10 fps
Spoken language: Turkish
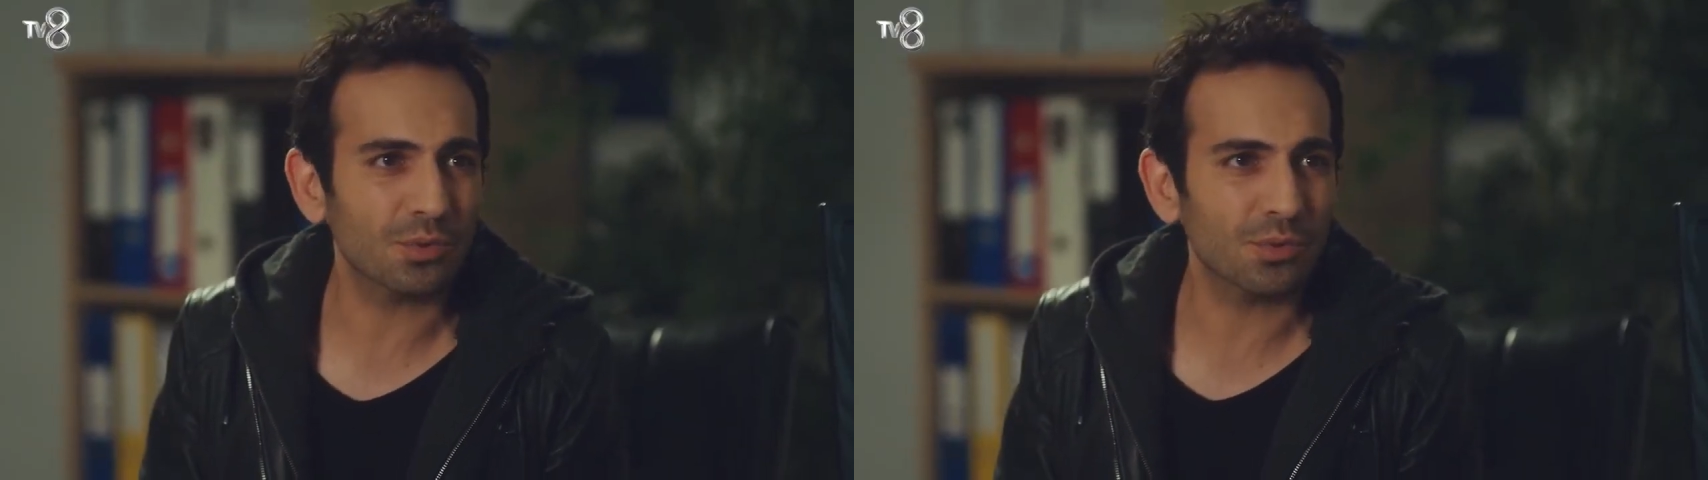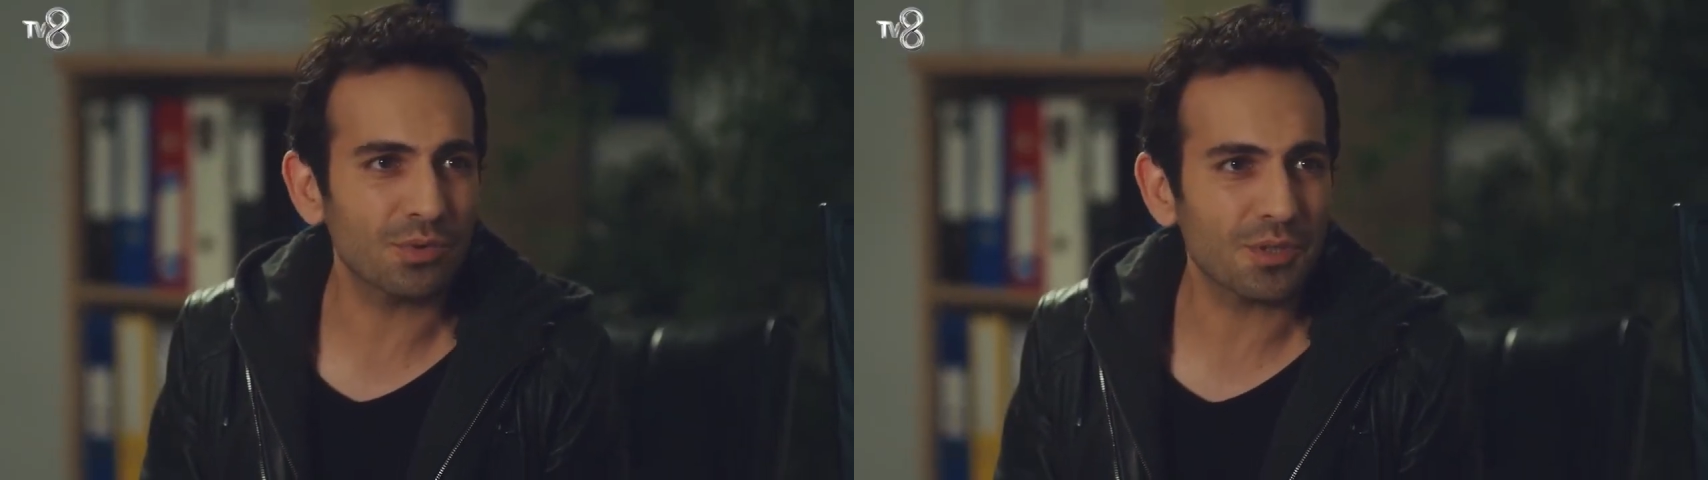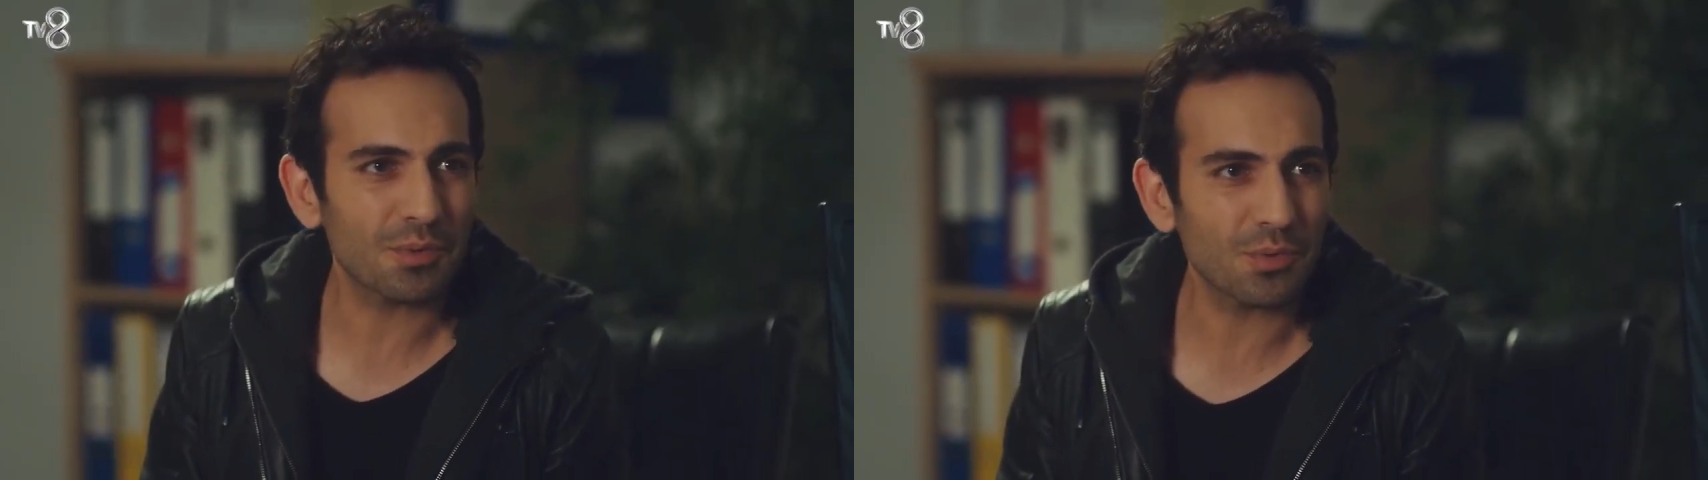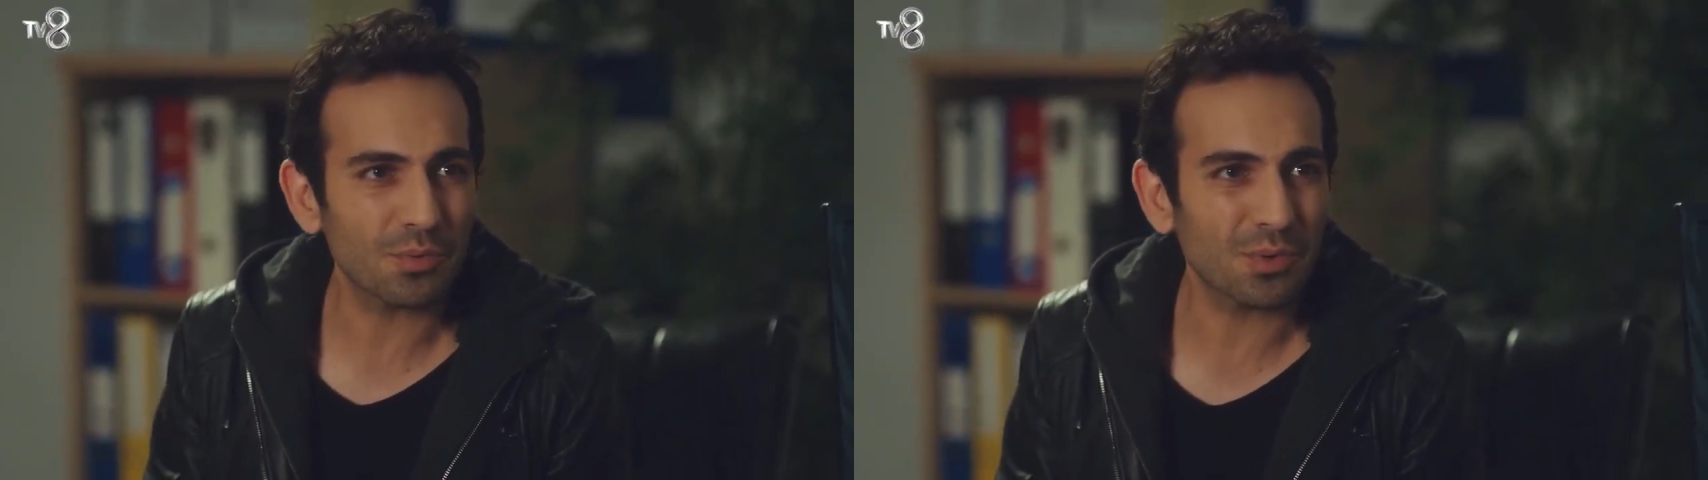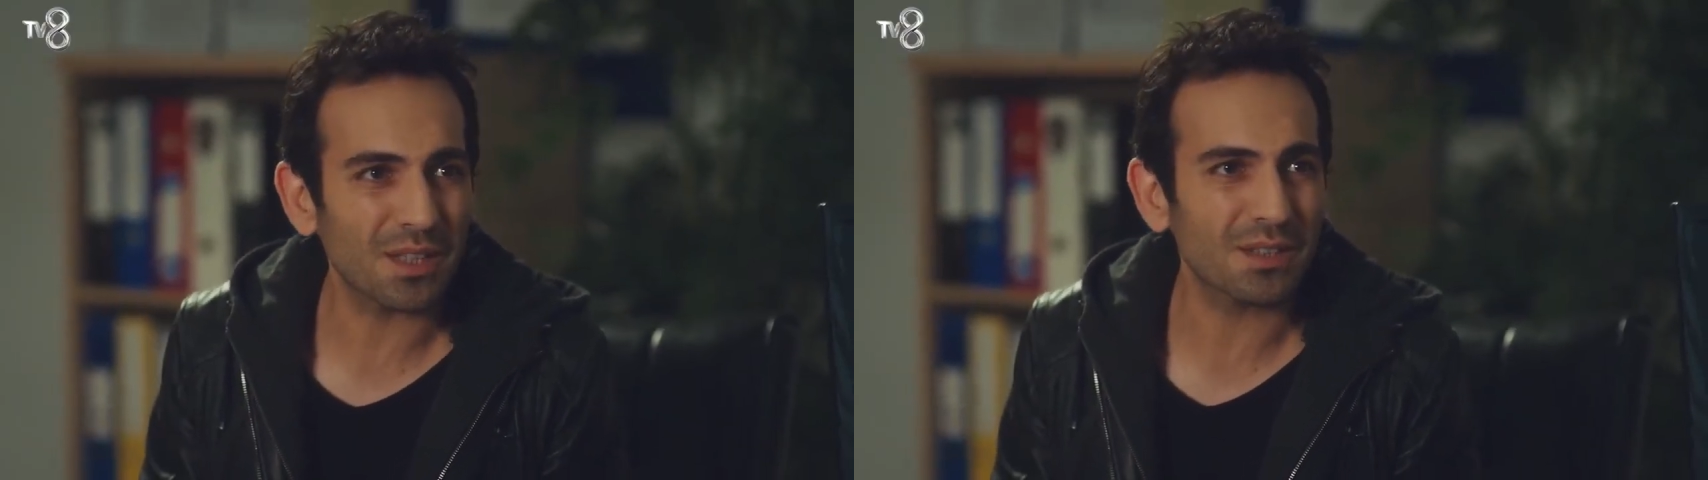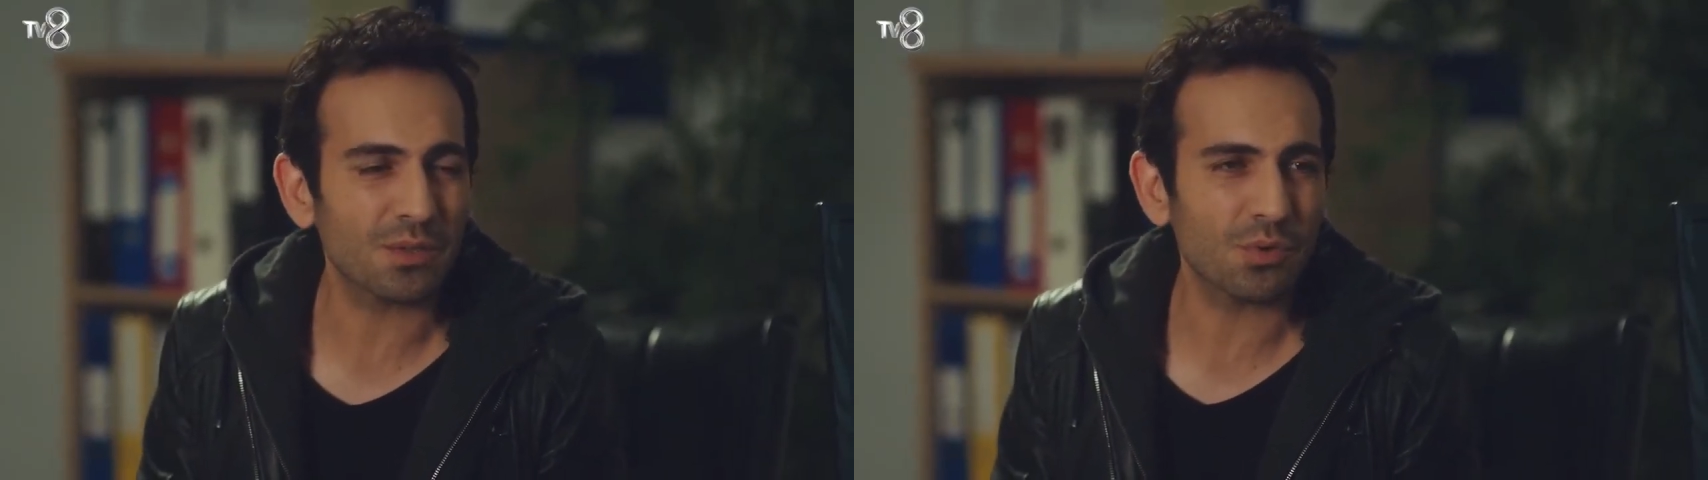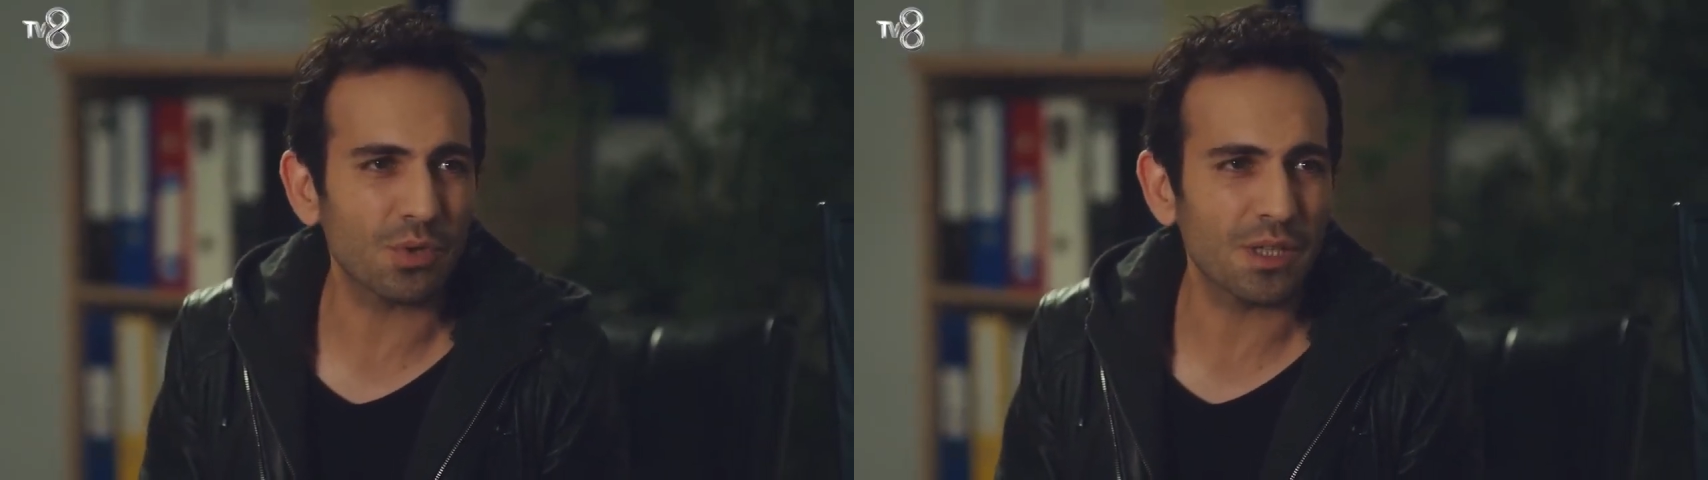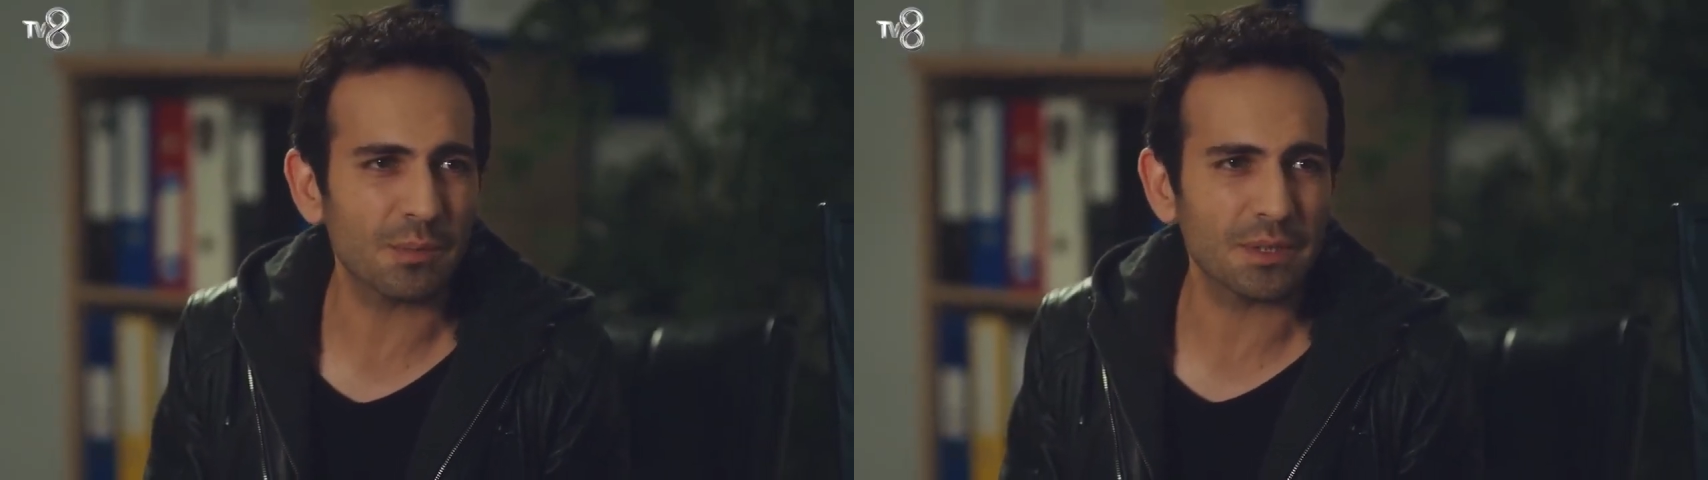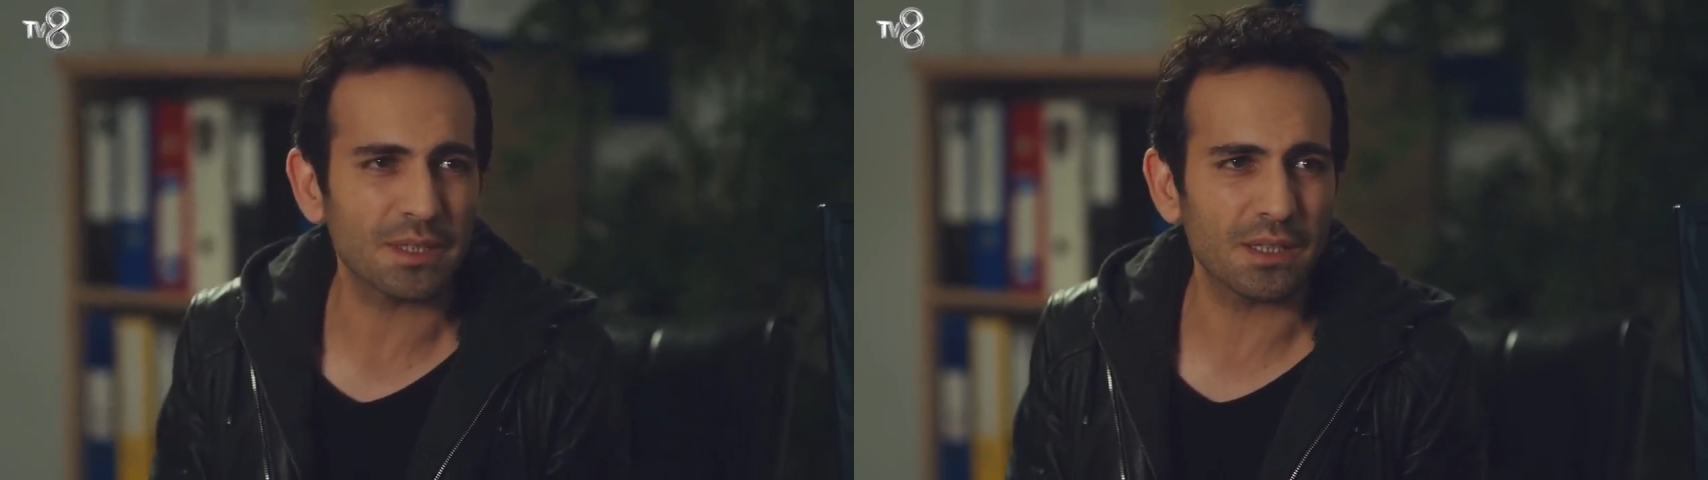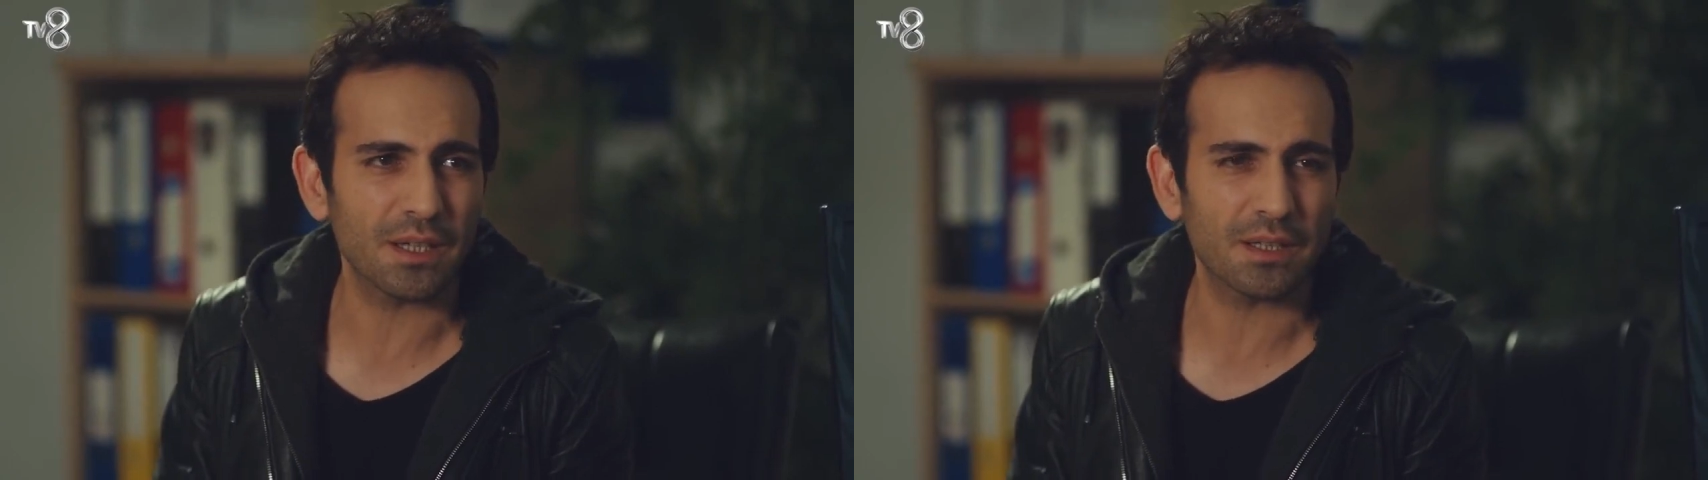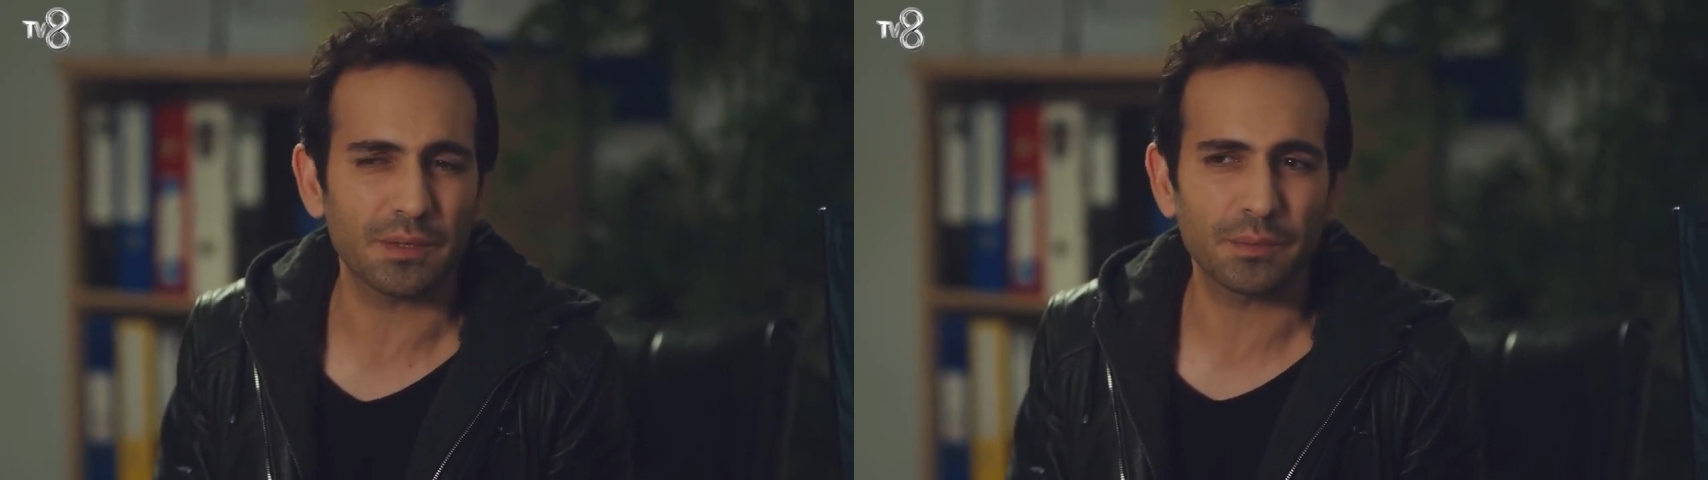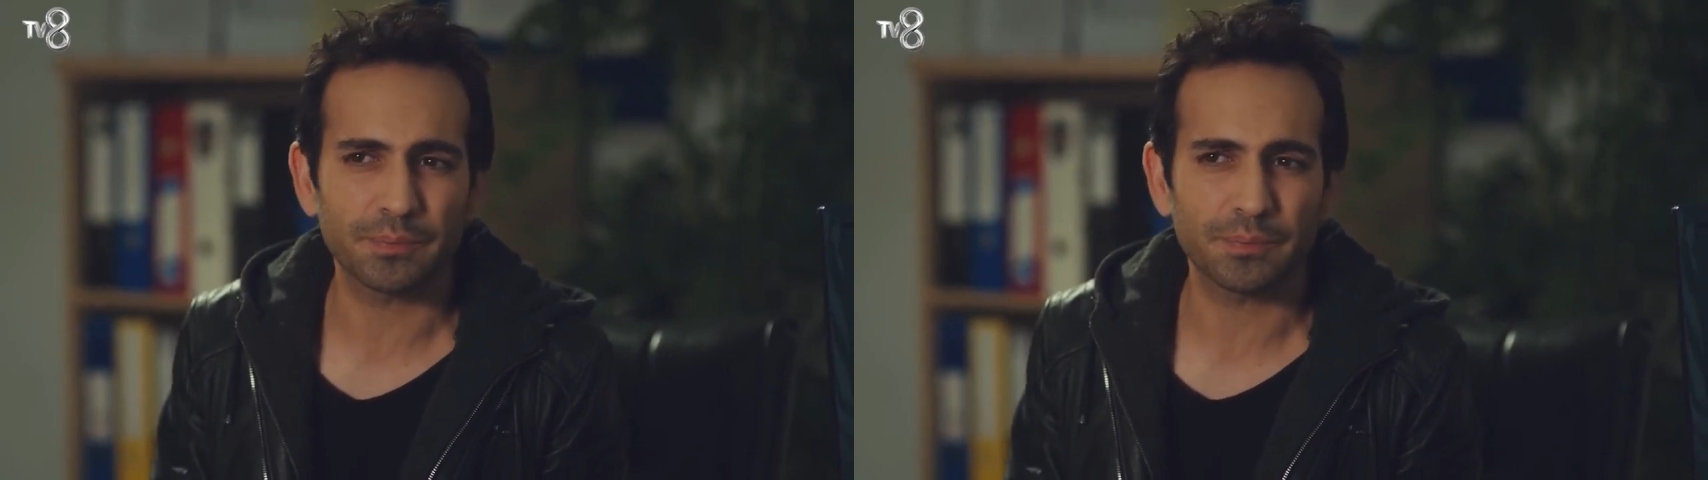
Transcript: durdurunca biz utandık, söyleyemedik yani.